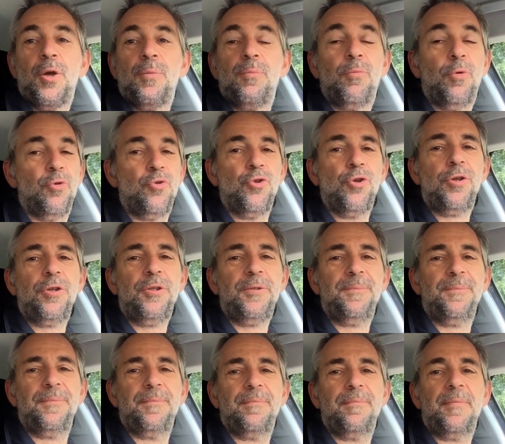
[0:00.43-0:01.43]

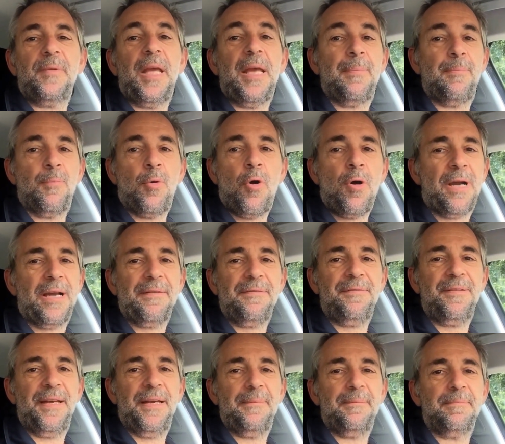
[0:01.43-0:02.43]
Buongiorno e buon
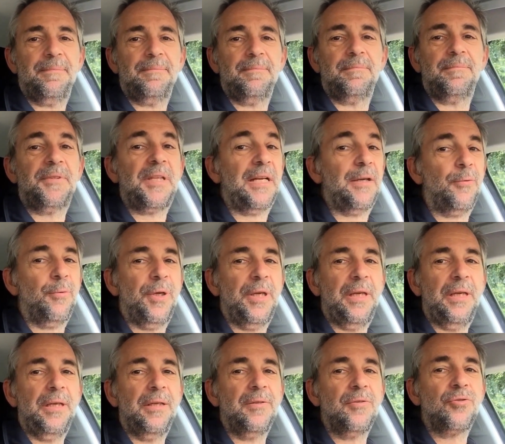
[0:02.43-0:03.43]
caffè.
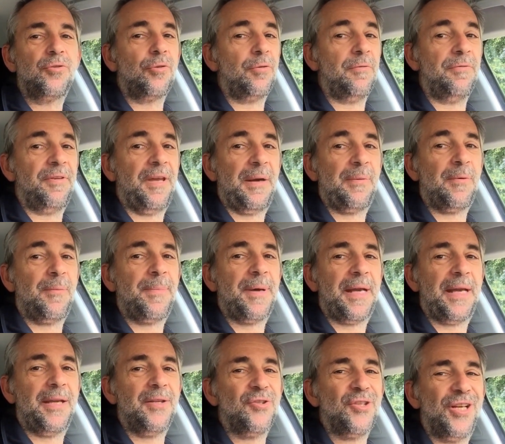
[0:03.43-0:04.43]
Tranquilli, sono fermo
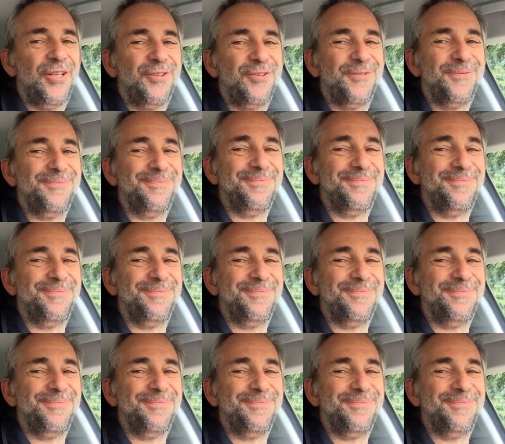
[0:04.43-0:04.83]
parcheggiato.